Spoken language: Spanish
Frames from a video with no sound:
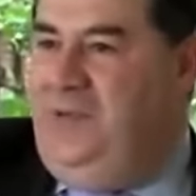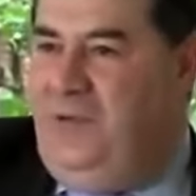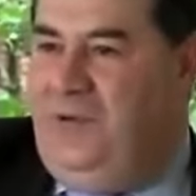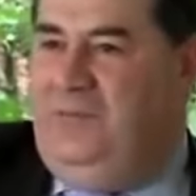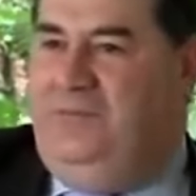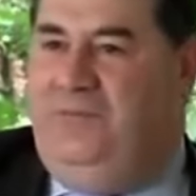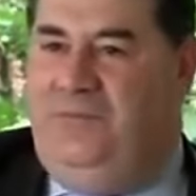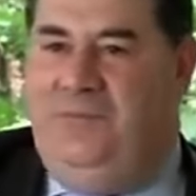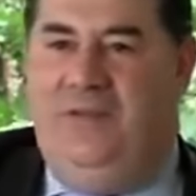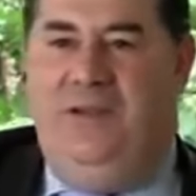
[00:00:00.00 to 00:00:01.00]

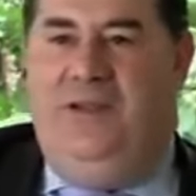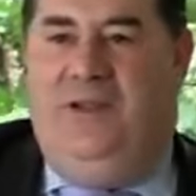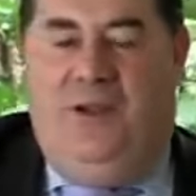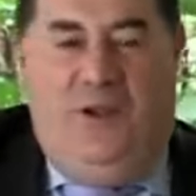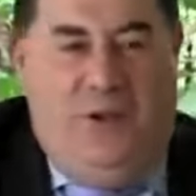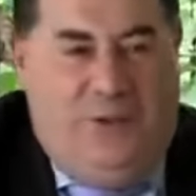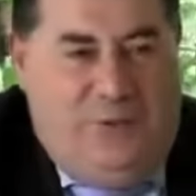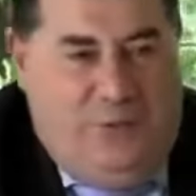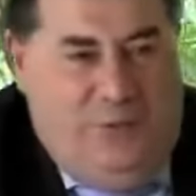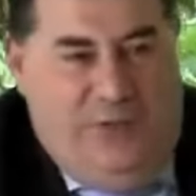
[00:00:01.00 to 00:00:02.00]
con
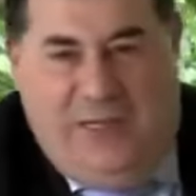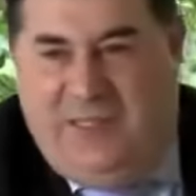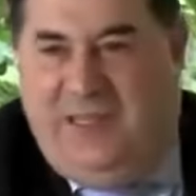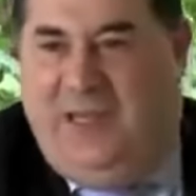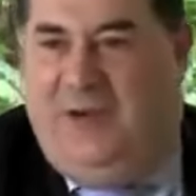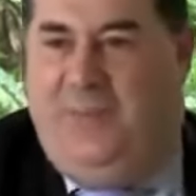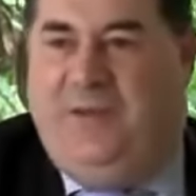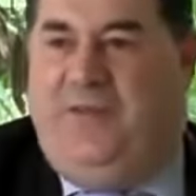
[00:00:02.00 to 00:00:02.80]
túnicas y ropa